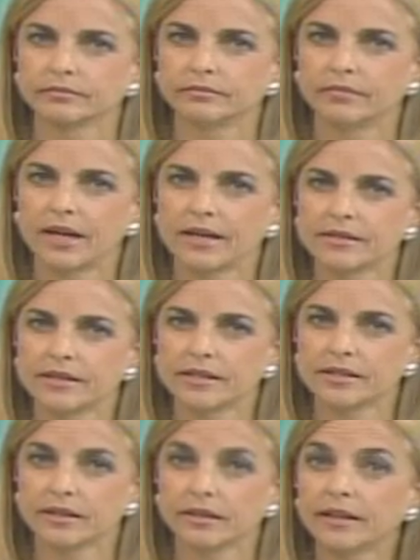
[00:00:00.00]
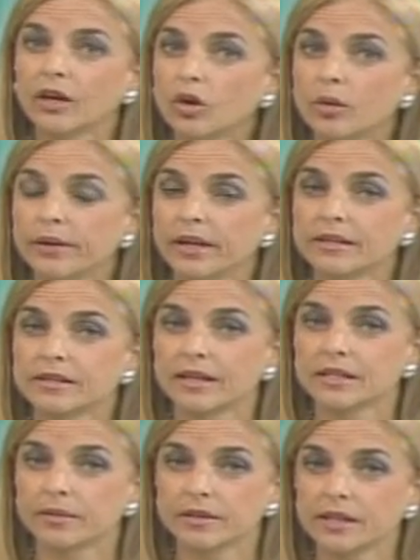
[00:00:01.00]
Más de 70 jóvenes de
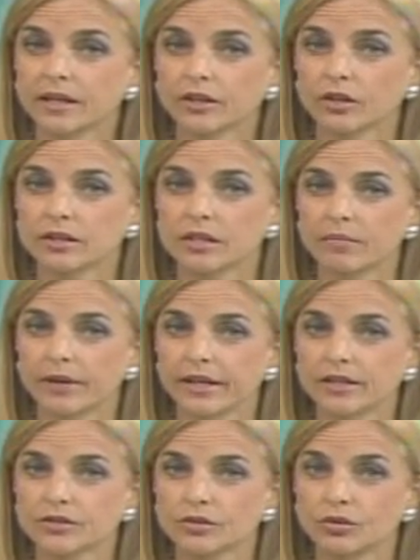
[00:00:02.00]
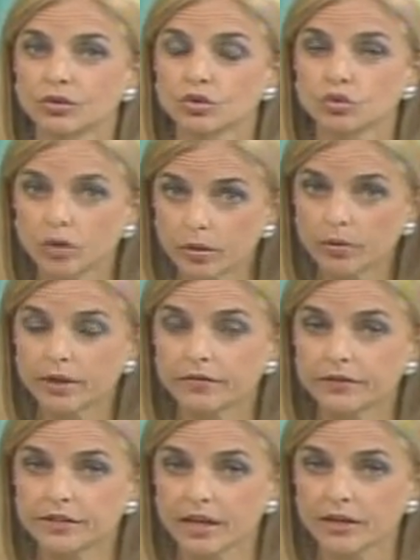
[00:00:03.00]
las diversas regiones del país son los nuevos
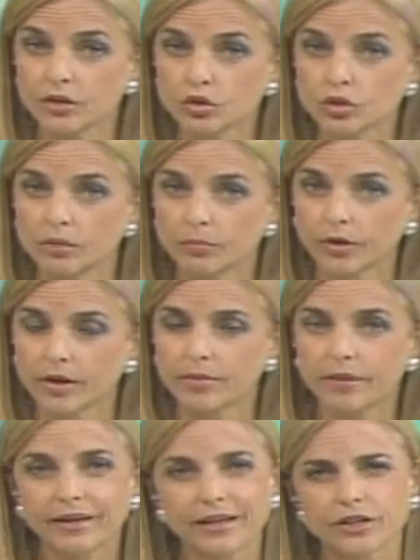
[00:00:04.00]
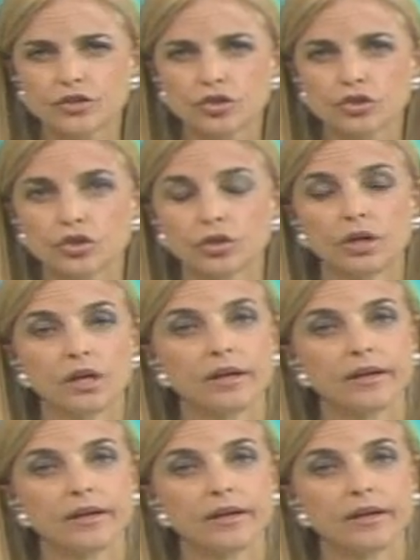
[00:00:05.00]
beneficiarios del programa Beca 18.